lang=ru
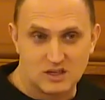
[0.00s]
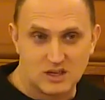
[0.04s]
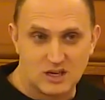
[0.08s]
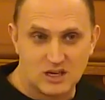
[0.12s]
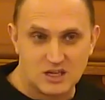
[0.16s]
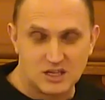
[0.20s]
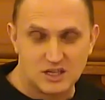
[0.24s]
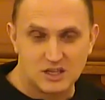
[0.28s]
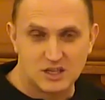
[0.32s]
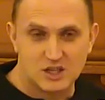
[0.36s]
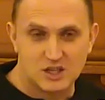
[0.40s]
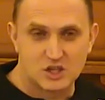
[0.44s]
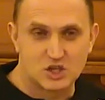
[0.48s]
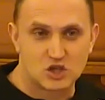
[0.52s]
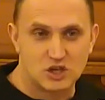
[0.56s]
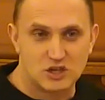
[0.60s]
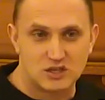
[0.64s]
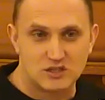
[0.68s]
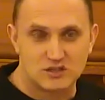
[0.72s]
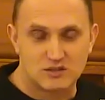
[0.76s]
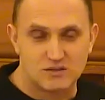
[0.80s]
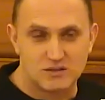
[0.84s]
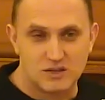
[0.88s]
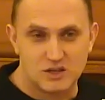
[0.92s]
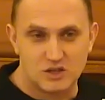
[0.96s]
Когда они
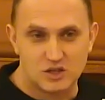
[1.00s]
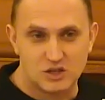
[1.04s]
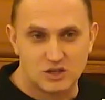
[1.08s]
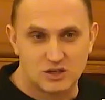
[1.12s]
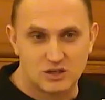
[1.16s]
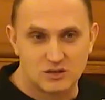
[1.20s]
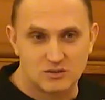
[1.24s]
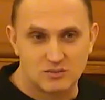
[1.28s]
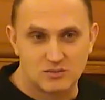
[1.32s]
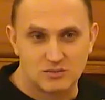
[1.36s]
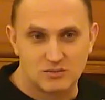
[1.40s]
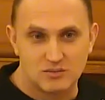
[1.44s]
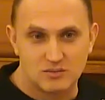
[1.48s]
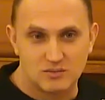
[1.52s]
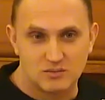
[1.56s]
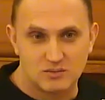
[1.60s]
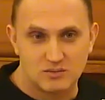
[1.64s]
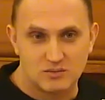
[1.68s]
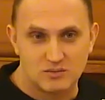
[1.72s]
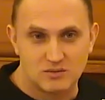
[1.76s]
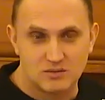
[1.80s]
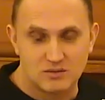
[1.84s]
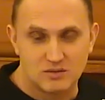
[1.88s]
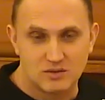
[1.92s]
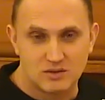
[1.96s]
ложились вечером,
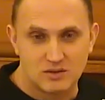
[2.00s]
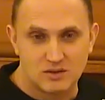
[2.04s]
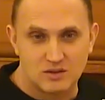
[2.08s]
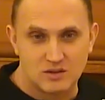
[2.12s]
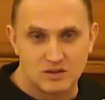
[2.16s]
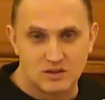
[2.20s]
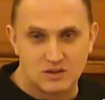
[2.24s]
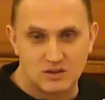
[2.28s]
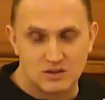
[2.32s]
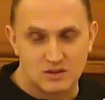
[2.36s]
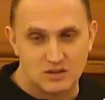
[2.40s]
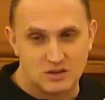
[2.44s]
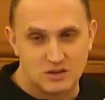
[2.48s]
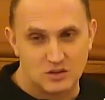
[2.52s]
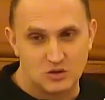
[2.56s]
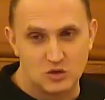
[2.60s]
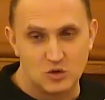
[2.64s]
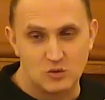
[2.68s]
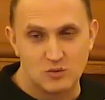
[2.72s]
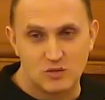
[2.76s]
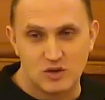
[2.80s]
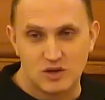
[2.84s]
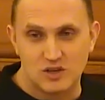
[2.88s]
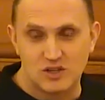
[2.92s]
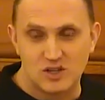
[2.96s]

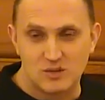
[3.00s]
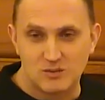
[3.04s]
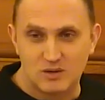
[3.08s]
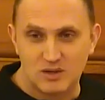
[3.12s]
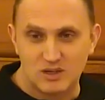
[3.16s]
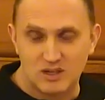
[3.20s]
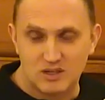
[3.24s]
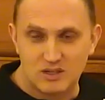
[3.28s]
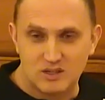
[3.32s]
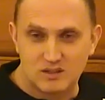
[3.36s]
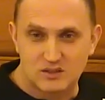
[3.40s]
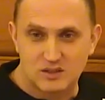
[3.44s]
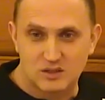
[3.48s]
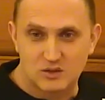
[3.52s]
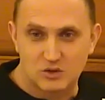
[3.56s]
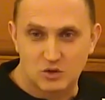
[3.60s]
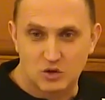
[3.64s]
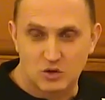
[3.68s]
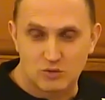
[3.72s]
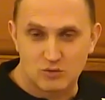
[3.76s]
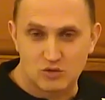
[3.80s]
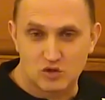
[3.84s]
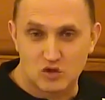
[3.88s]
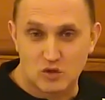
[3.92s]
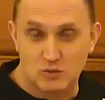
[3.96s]
и думаю, они молились
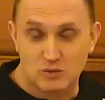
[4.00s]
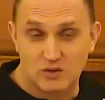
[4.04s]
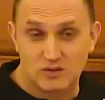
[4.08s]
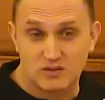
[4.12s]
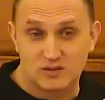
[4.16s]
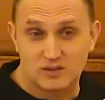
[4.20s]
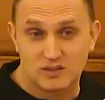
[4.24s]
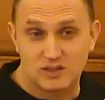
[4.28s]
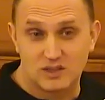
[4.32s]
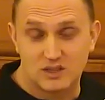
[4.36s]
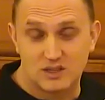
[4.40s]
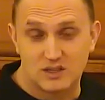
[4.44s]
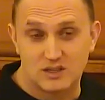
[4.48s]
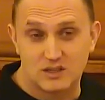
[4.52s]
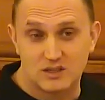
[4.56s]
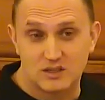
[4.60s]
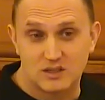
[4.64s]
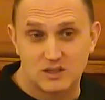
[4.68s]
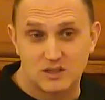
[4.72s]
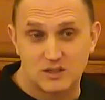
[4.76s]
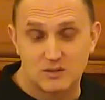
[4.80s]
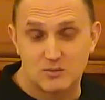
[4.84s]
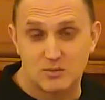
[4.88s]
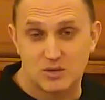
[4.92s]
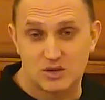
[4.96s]
о том, чтобы
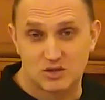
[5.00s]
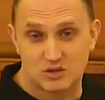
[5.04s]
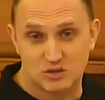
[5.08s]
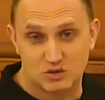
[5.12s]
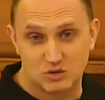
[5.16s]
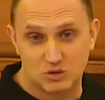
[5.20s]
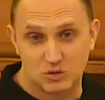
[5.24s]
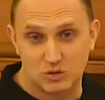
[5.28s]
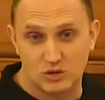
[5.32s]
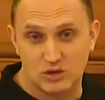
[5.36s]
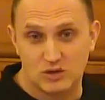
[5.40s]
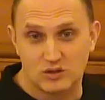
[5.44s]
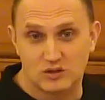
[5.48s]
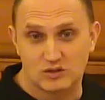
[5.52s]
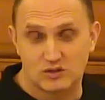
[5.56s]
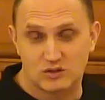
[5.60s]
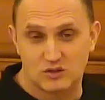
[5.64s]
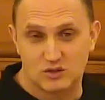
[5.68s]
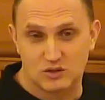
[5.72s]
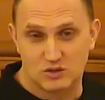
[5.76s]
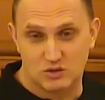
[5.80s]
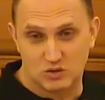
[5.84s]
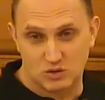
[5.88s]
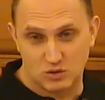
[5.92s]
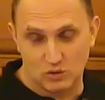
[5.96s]
все
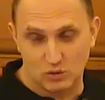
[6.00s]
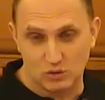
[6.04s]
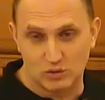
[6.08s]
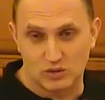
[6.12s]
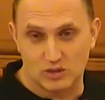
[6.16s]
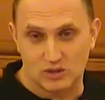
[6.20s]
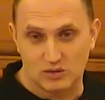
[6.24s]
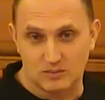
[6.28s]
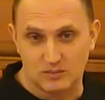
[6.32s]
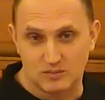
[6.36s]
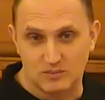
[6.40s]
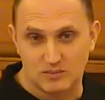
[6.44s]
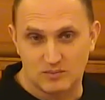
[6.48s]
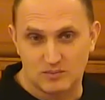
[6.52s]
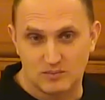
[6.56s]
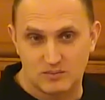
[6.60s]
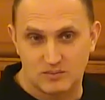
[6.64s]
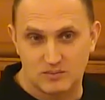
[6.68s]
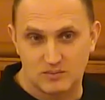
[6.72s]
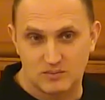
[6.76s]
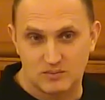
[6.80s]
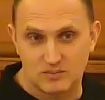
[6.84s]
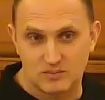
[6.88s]
проснулись утром.